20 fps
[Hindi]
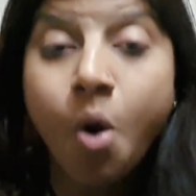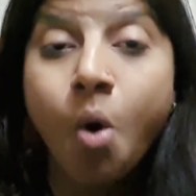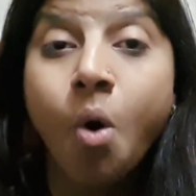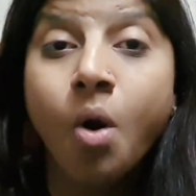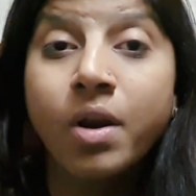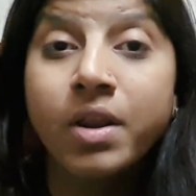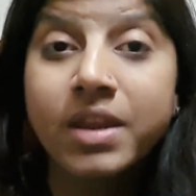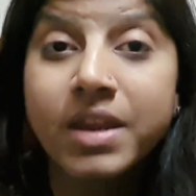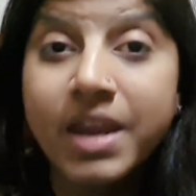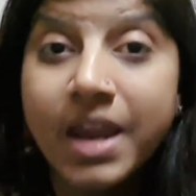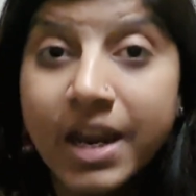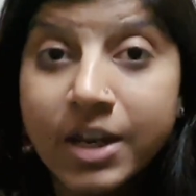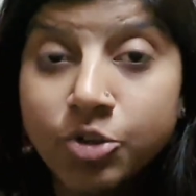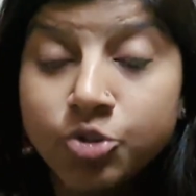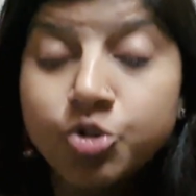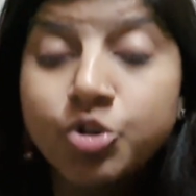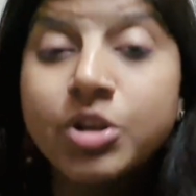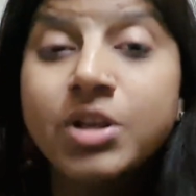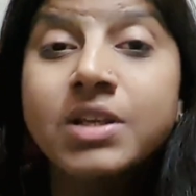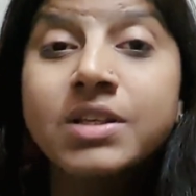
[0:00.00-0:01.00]
और ये
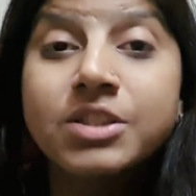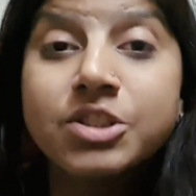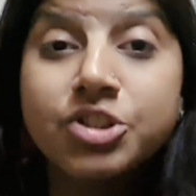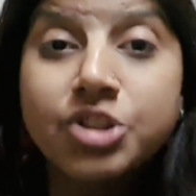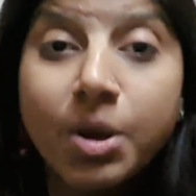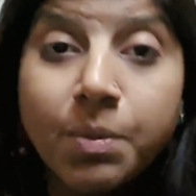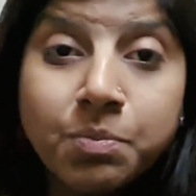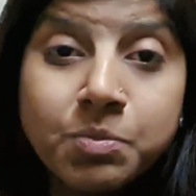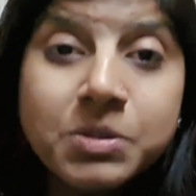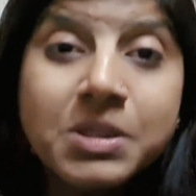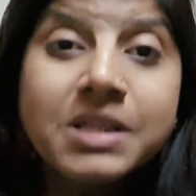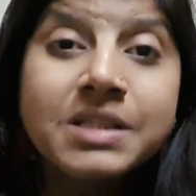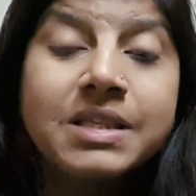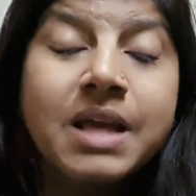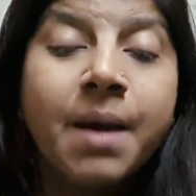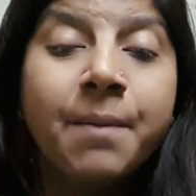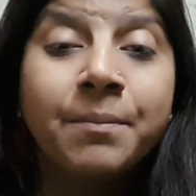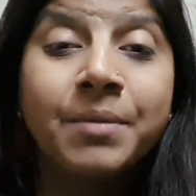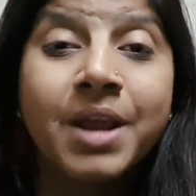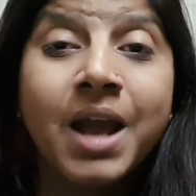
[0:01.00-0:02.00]
चीज़ जब से
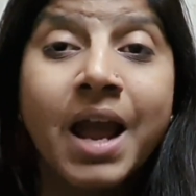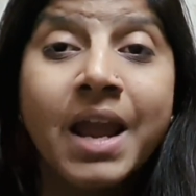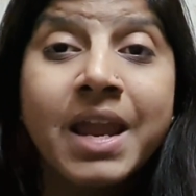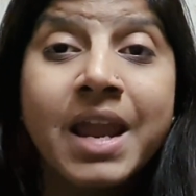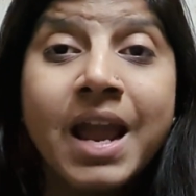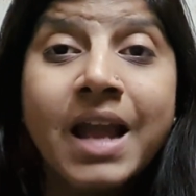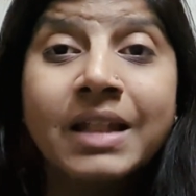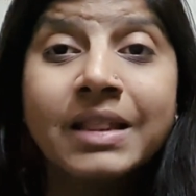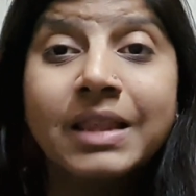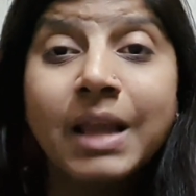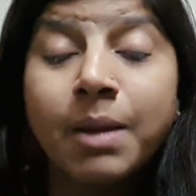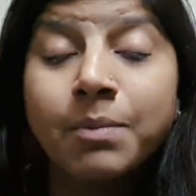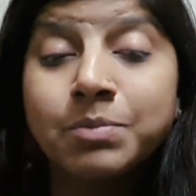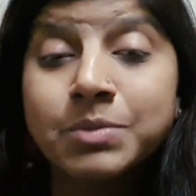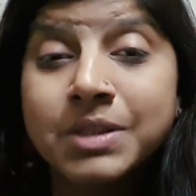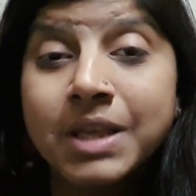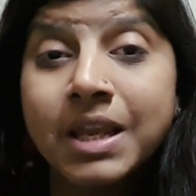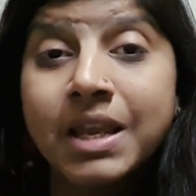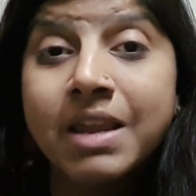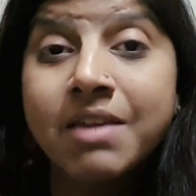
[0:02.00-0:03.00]
सामने आई है तब
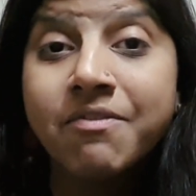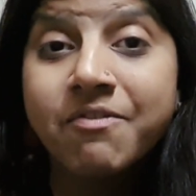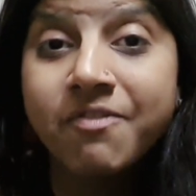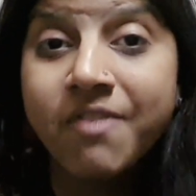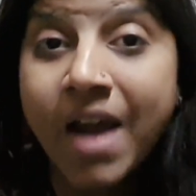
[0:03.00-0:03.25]
से ही